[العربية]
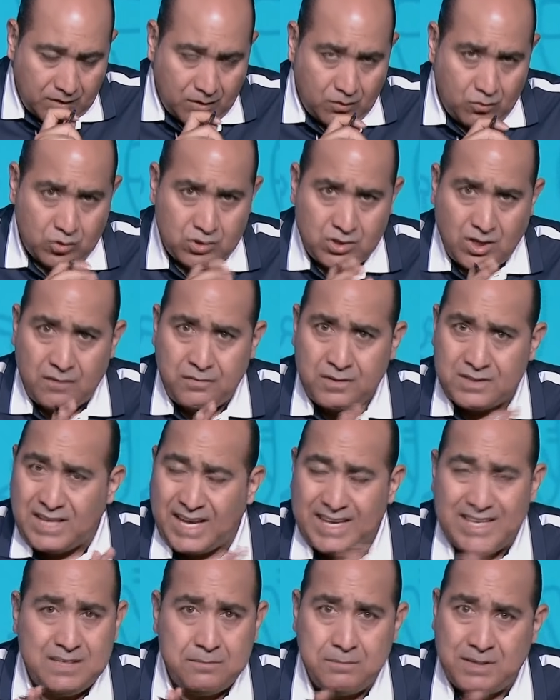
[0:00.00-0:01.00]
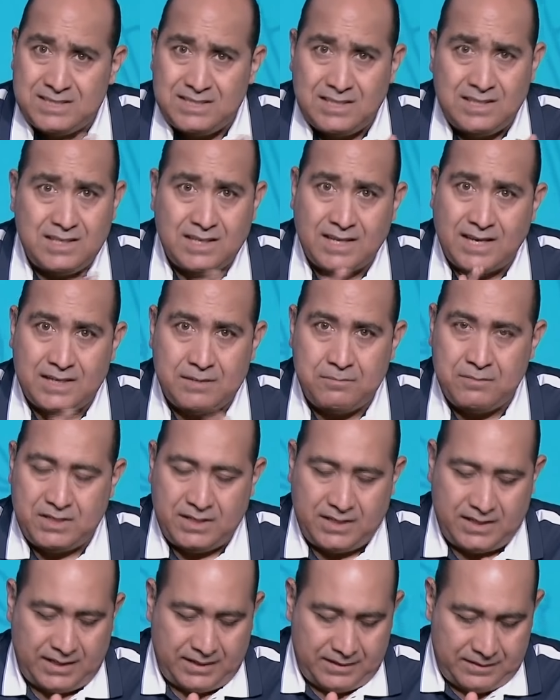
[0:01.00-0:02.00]
واترفض اي بديل لكريم
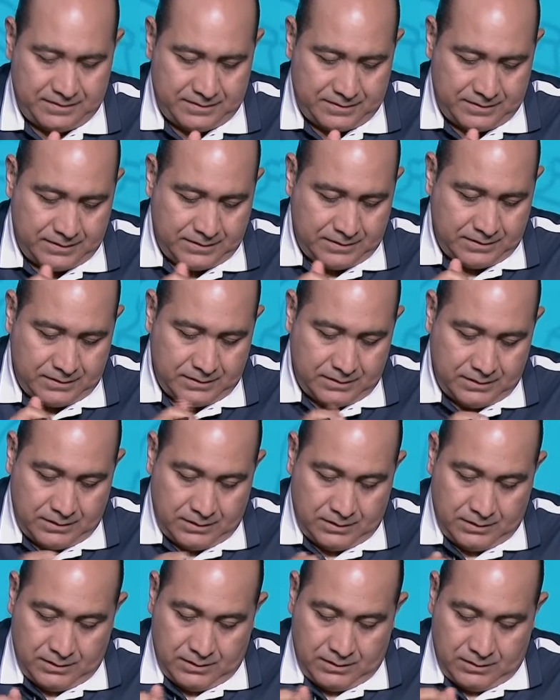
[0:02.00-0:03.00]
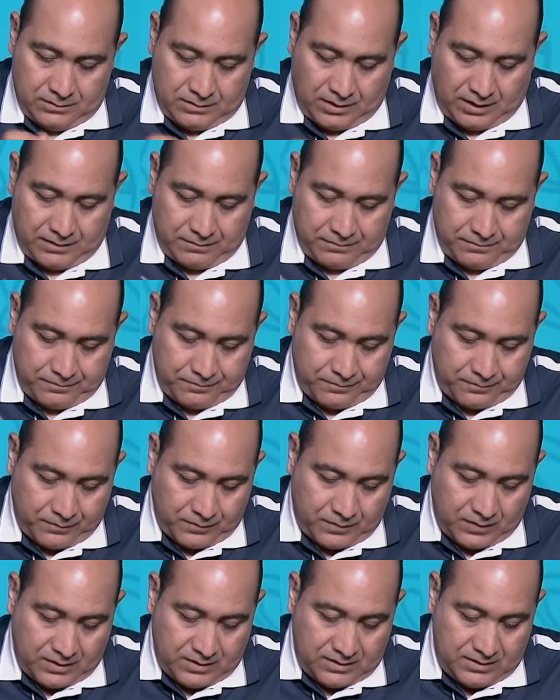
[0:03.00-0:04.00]
العراقي طيب
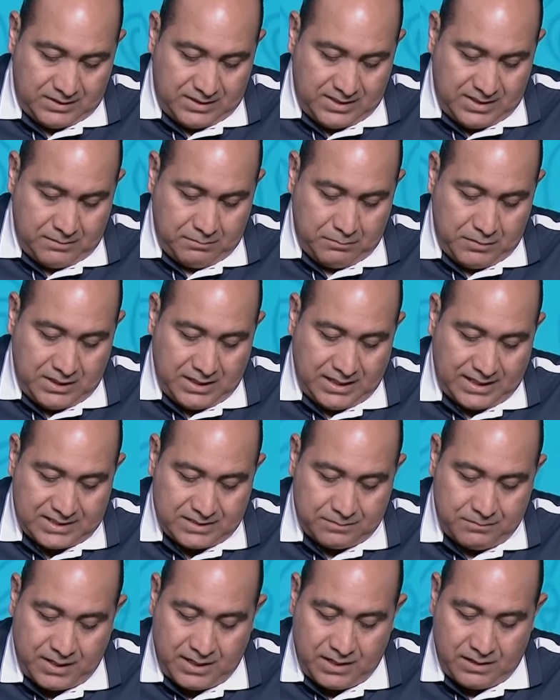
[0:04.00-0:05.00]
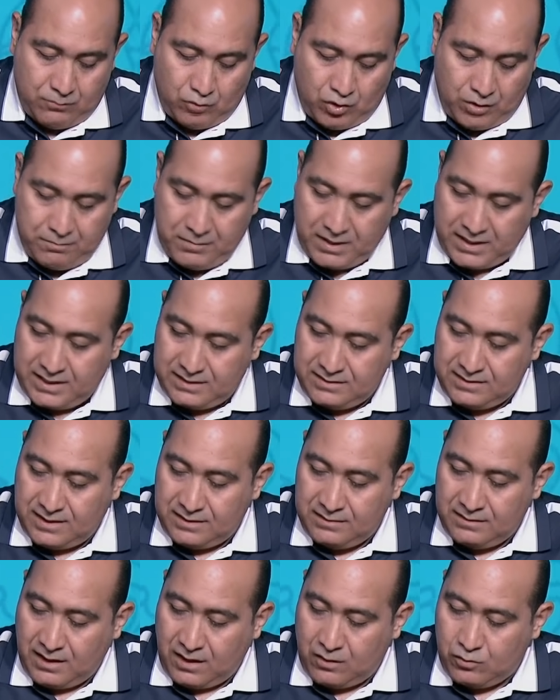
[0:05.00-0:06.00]
دي من الاسماء المهمه
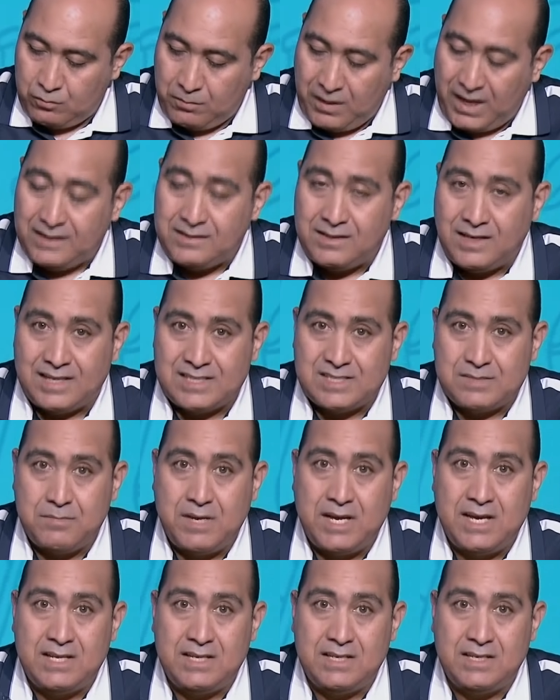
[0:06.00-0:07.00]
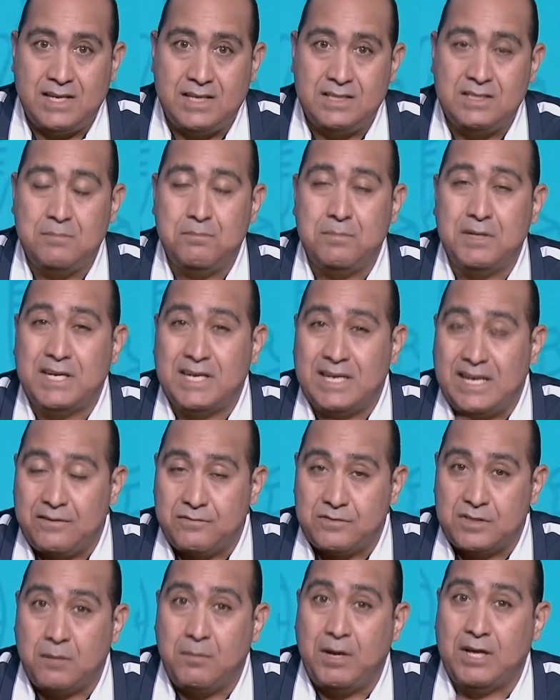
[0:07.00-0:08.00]
جدا او بعض الاسماء اللي نادي بخلاف
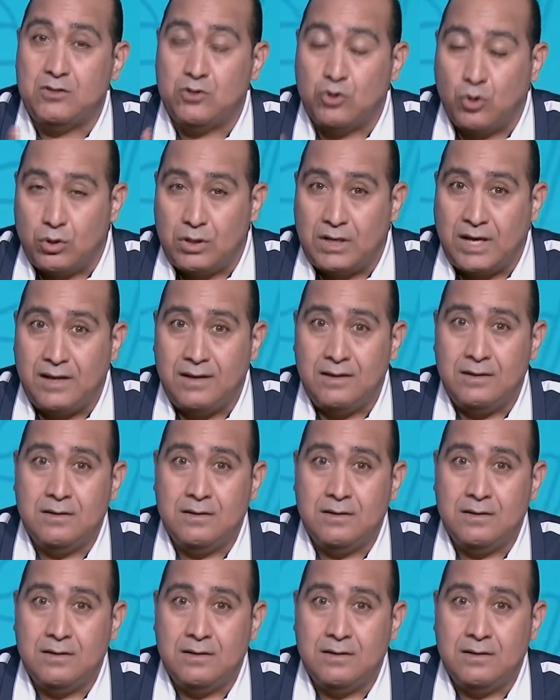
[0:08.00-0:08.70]
طبعا دونجا